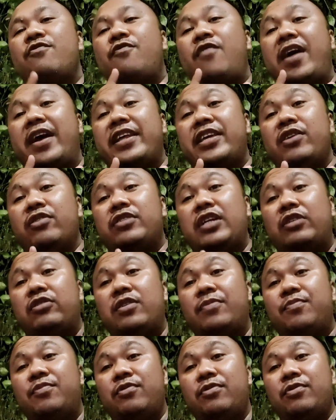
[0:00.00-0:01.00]
Vario
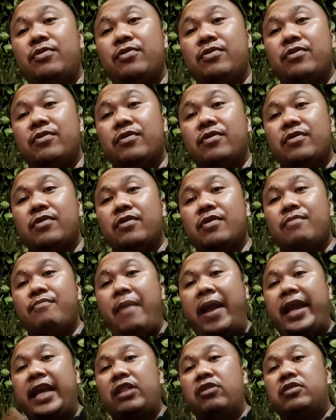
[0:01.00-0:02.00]
160,
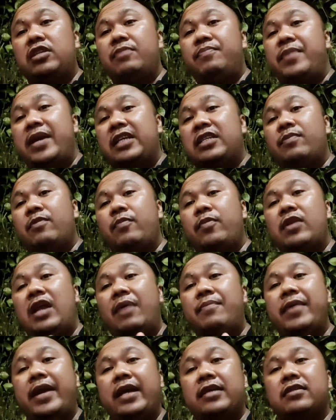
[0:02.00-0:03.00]
baik itu TBS maupun
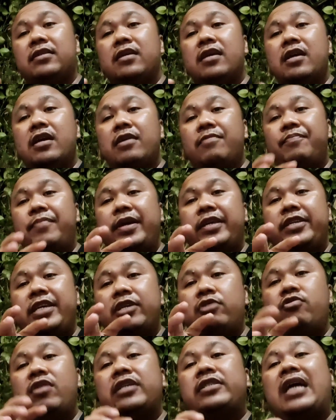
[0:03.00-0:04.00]
ABS, v
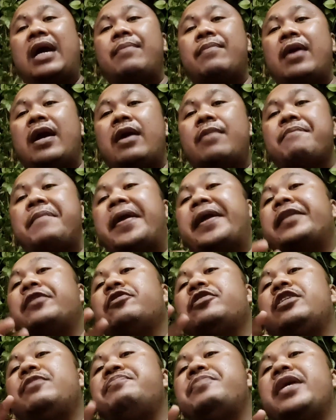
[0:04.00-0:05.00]
juga sama, baik
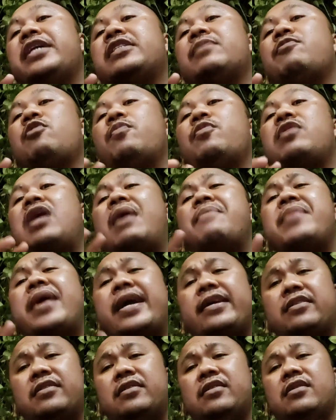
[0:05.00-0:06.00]
itu TBS maupun
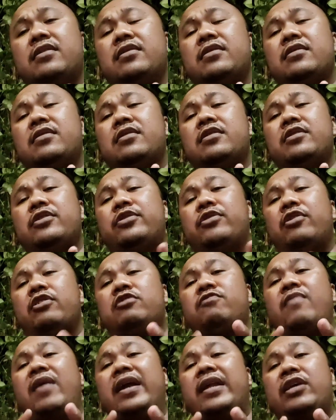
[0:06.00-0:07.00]
ABS.
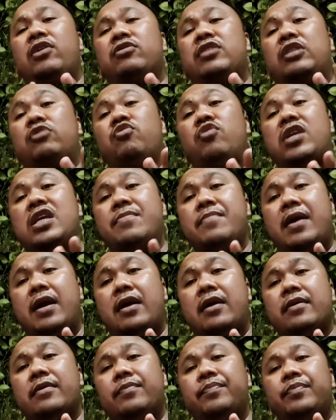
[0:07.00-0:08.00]
Terus Vario
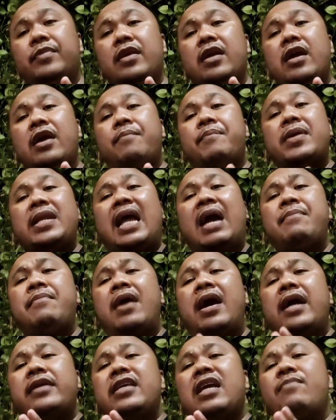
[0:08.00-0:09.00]
125.
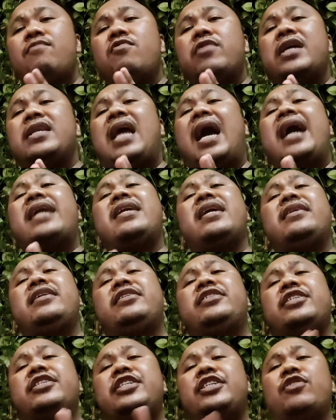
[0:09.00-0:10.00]
Penambahannya mungkin ada di
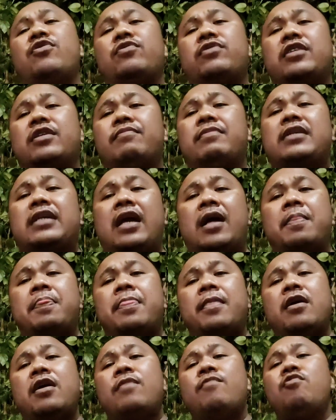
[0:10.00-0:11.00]
Genio, teman-teman ya.
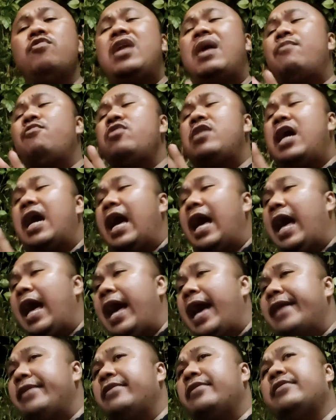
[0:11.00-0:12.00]

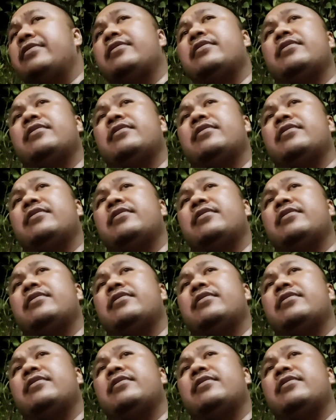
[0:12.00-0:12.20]
Mudah-mudahan